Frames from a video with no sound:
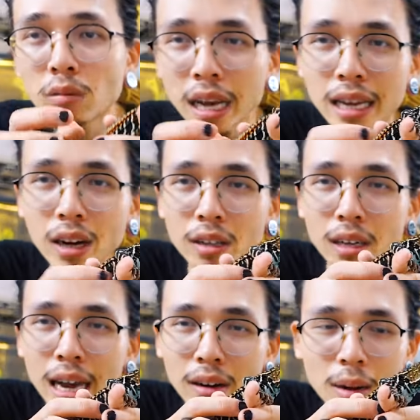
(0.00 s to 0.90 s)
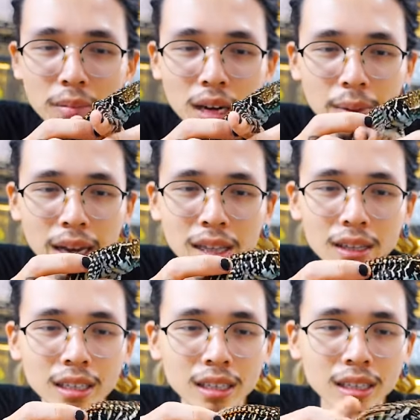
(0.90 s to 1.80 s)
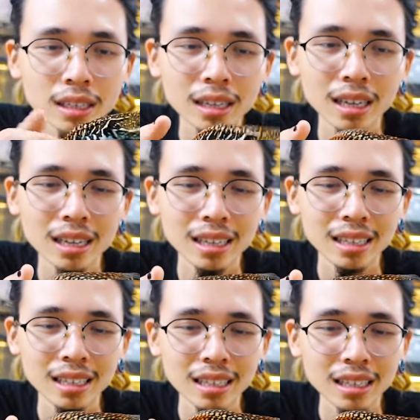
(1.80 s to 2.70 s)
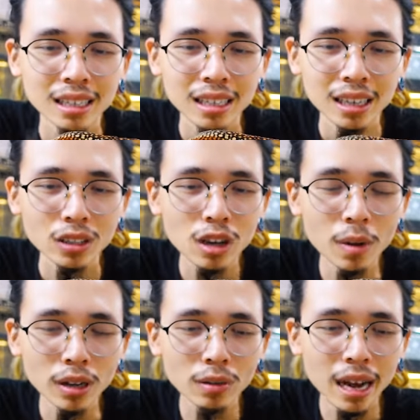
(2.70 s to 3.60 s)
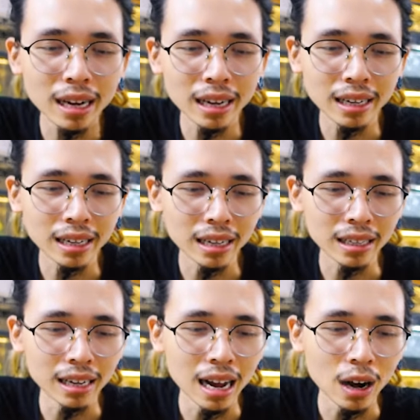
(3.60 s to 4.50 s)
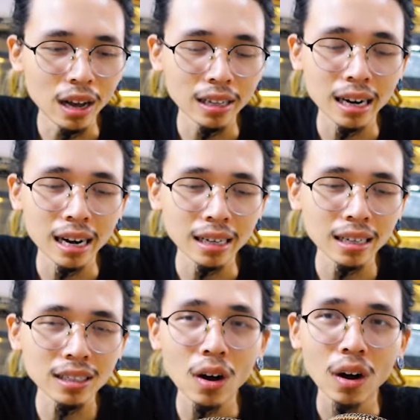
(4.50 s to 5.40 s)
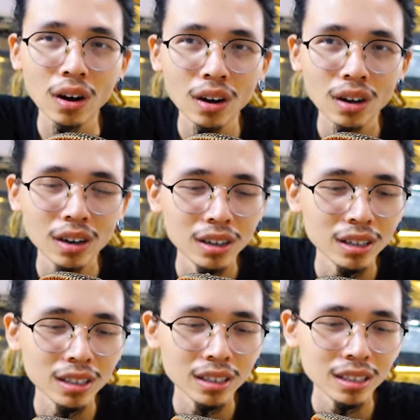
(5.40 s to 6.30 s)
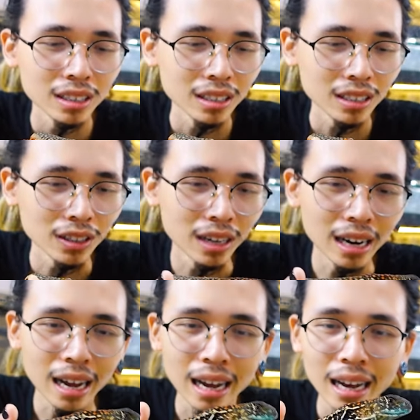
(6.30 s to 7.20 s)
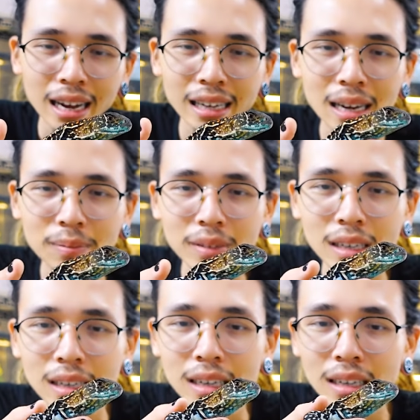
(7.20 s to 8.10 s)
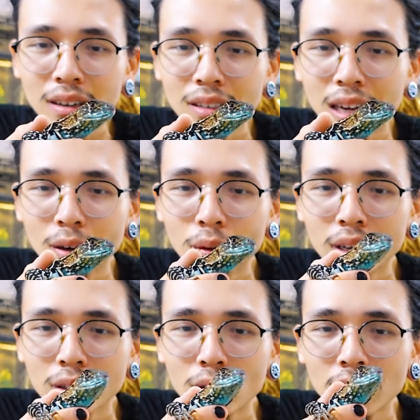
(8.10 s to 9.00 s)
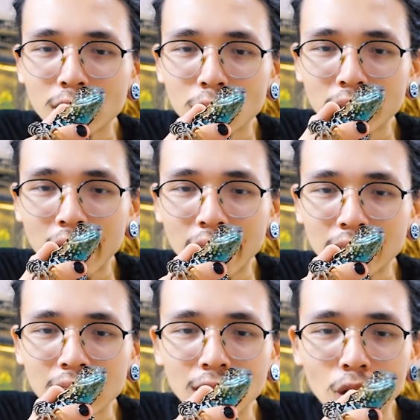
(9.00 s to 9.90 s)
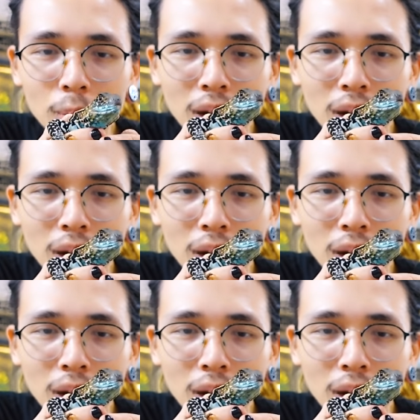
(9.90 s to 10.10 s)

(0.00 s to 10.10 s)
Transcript: Trông thế chứ con đực này cũng 50 mẹ rồi. Nói chung là bọn nhung cát này thì là loài thằn lằn cỡ nhỏ, cho nên là anh em có thể nuôi nhốt ở trong nhà rất là